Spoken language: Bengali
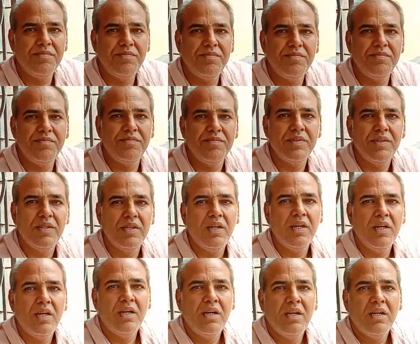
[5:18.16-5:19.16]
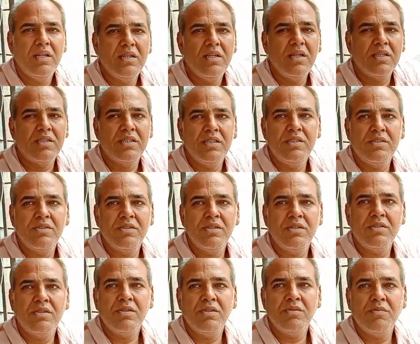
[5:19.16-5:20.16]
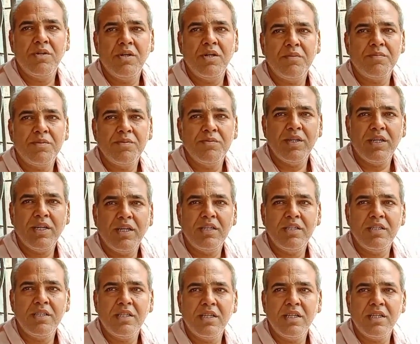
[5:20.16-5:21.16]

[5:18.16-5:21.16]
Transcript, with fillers: মানে না শ্রী চৈতন্য মহাপ্রভু এখান